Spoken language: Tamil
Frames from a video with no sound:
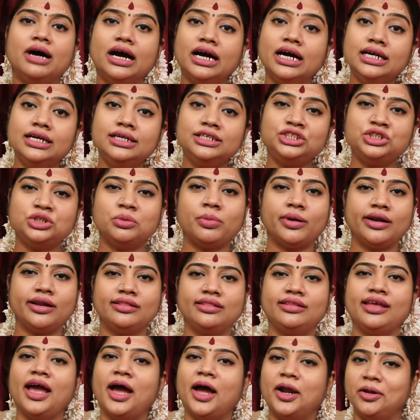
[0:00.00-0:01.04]
மகிழ்ச்சி
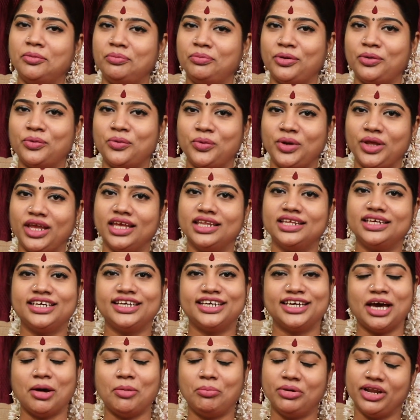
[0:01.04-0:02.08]
படுத்தி அனுப்பக்கூடியது
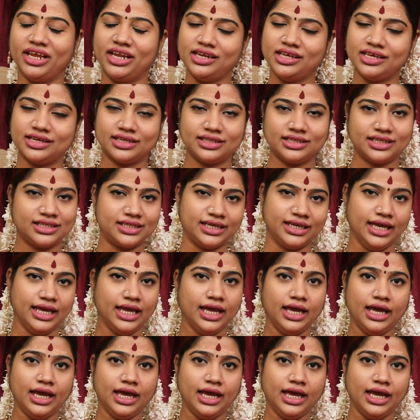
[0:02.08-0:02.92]
அப்படின்னு இருந்தது